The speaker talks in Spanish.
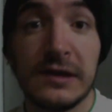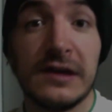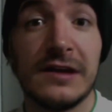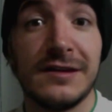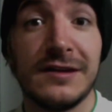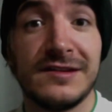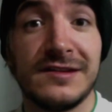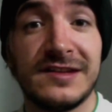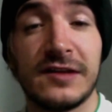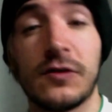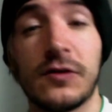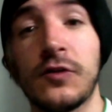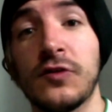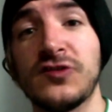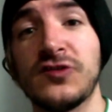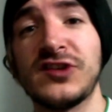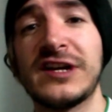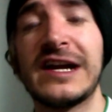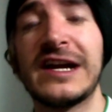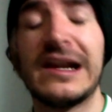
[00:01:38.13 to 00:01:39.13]
Se
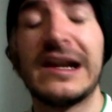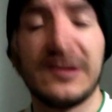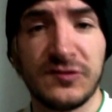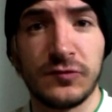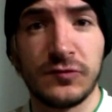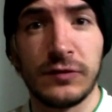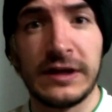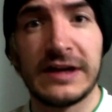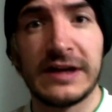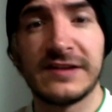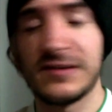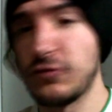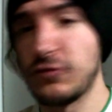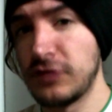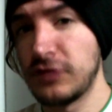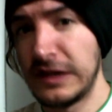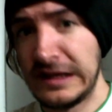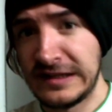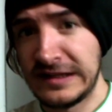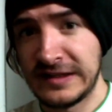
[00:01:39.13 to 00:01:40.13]
conoce que las túnicas que
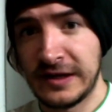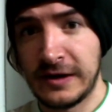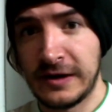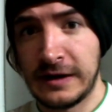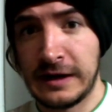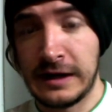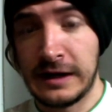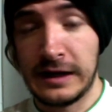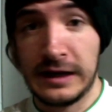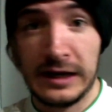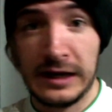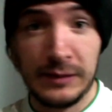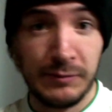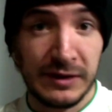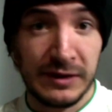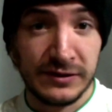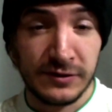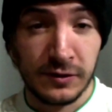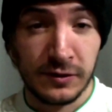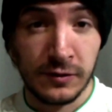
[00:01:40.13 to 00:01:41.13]
utilizaba el
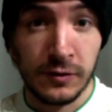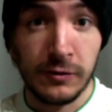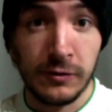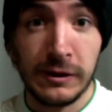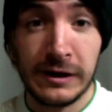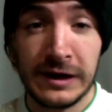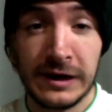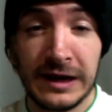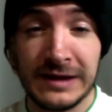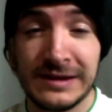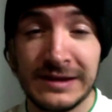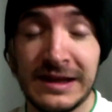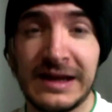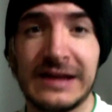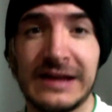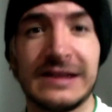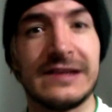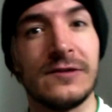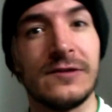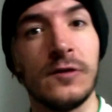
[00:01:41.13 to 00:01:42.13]
patrono de Irlanda
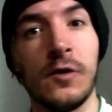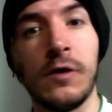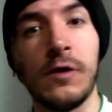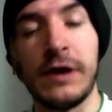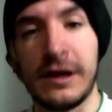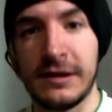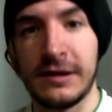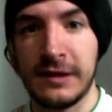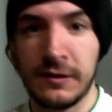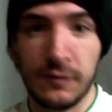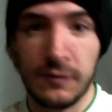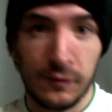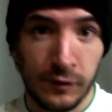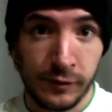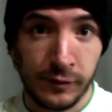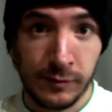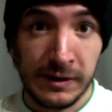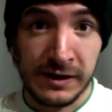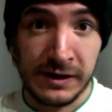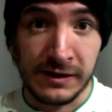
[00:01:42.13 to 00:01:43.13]
no eran de
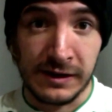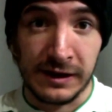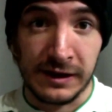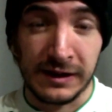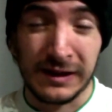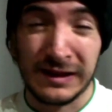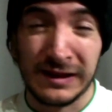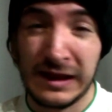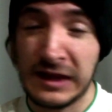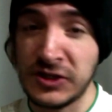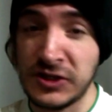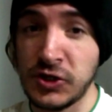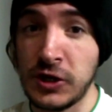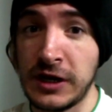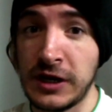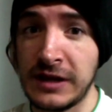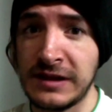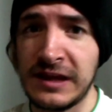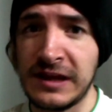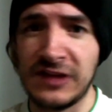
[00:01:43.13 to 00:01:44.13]
color verde, de hecho
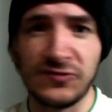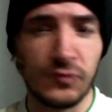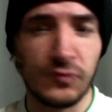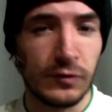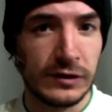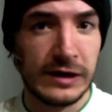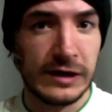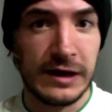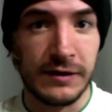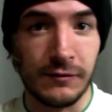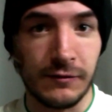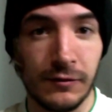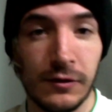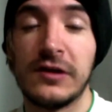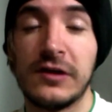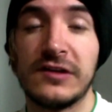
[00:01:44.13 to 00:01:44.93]
eran de azul claro.